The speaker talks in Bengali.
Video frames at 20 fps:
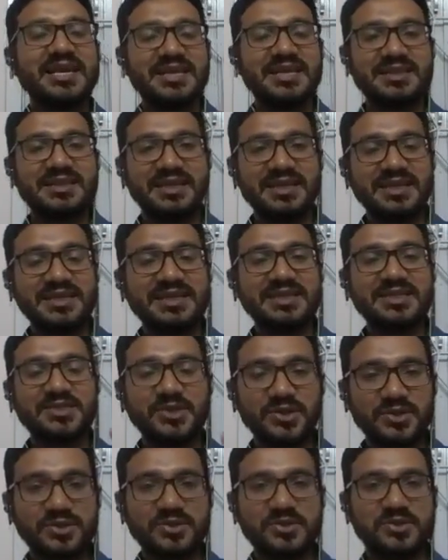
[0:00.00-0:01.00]
এটা কি
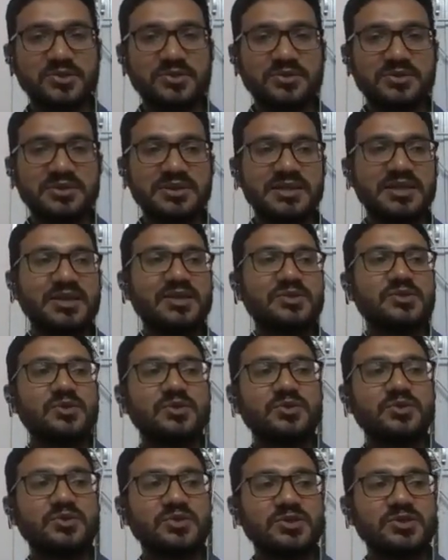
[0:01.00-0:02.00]
সত্য
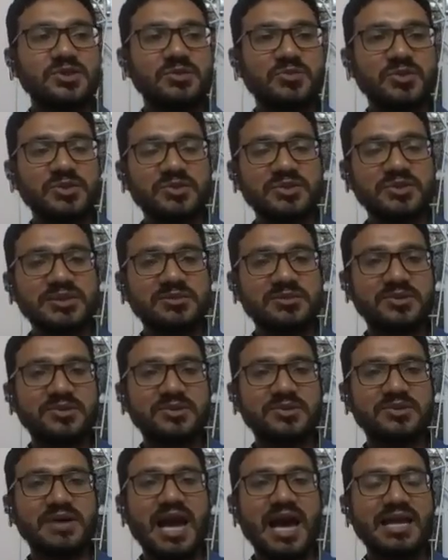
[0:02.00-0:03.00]
চোদ্দশো বছর যাবৎ তো
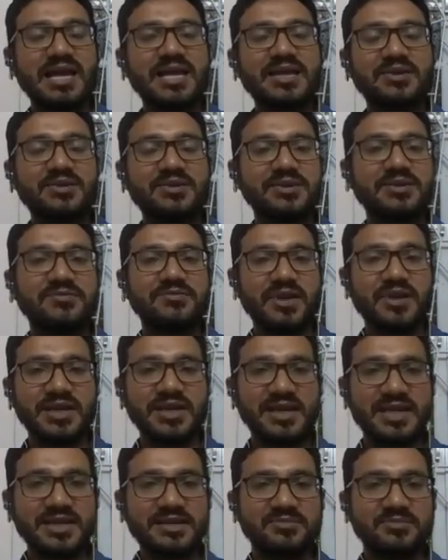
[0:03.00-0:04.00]
আল্লাহর কথা ফলে নাই
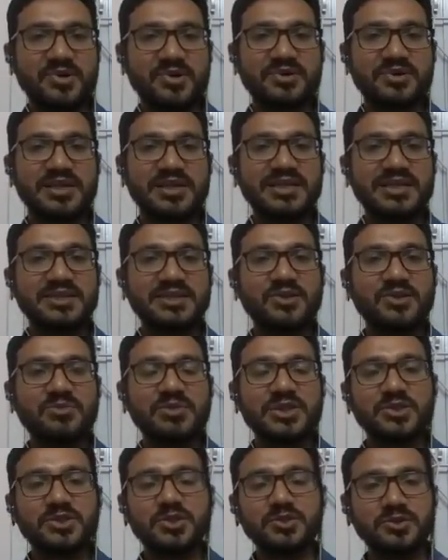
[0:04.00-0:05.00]
বরং দেখা যায় নবীর
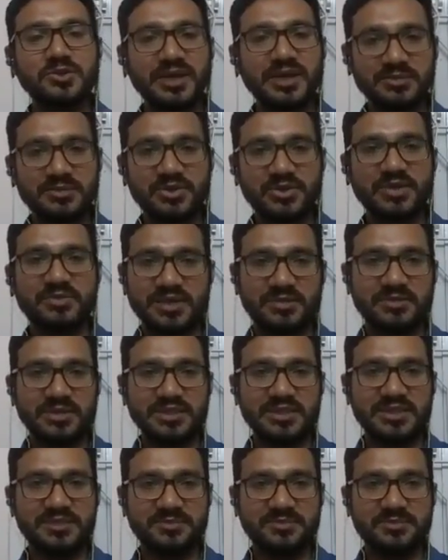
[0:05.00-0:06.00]
শত্রুরাই পরিমাণে বেশি
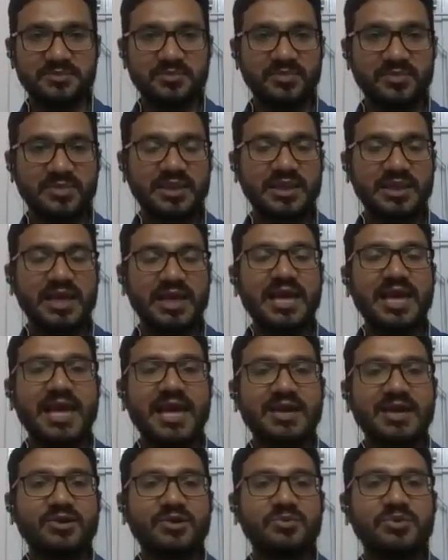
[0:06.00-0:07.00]

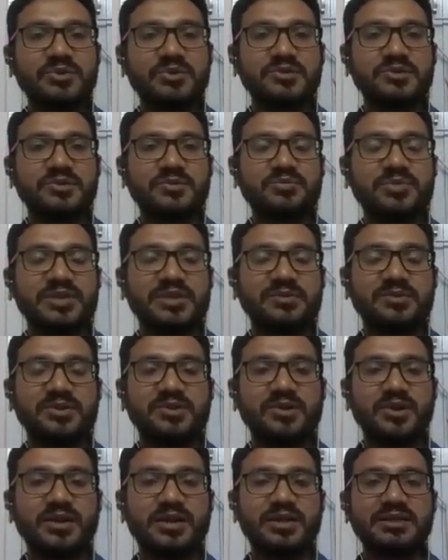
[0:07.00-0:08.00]
এখনো পর্যন্ত পৃথিবীতে
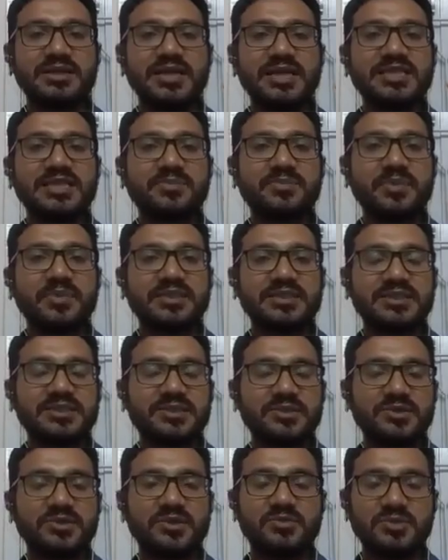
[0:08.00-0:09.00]
অনলি তেইশ পার্সেন্ট
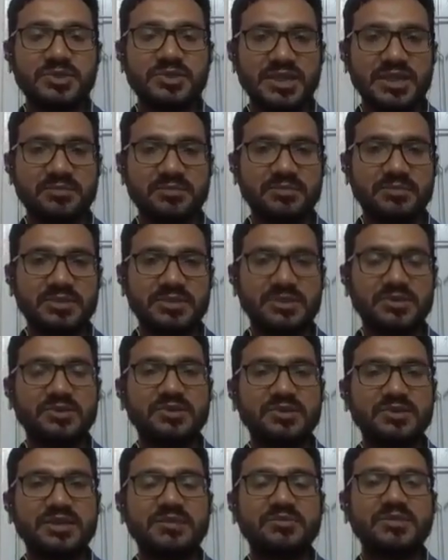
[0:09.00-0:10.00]
হলো মুসলিম যদি
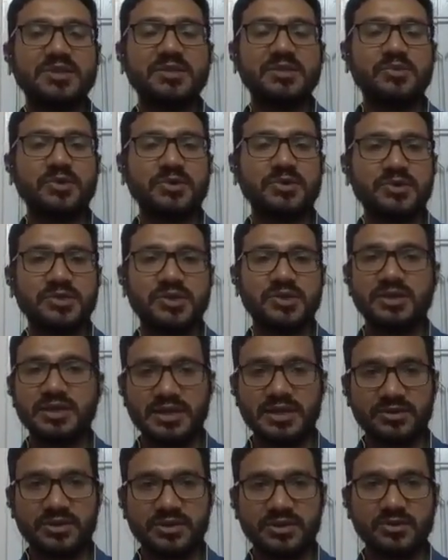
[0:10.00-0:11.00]
এর মধ্যে প্রকৃত সংখ্যা আরো
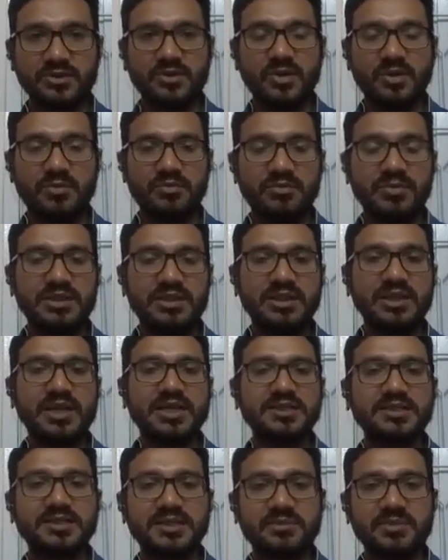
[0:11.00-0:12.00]
অনেক কম
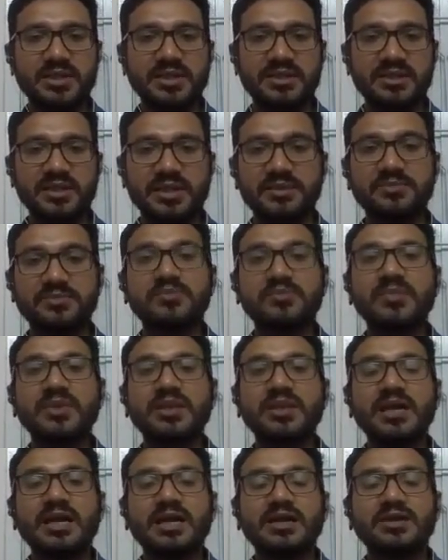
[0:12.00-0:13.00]
নাস্তিক বাদ দিলে
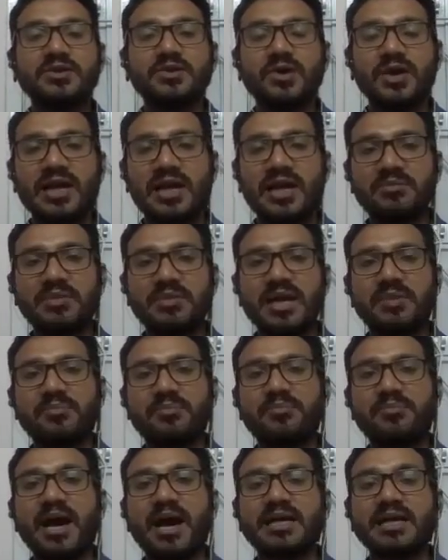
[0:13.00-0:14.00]
ধরলাম আর
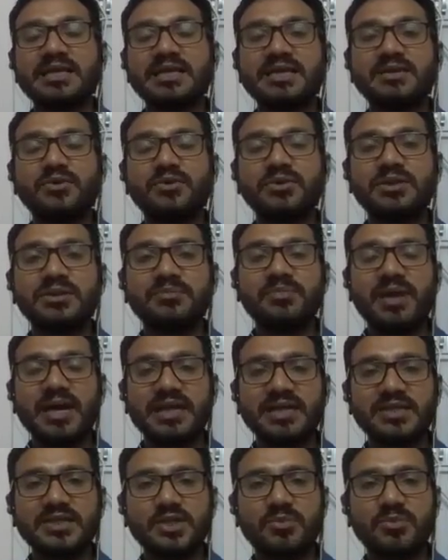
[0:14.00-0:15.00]
বাকি বাকি
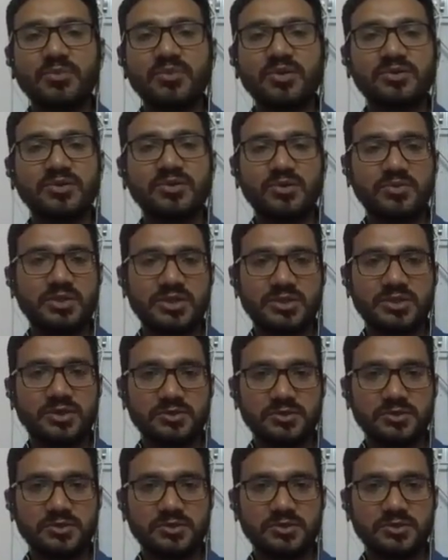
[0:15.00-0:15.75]
সব লোক তো নবীর শত্রু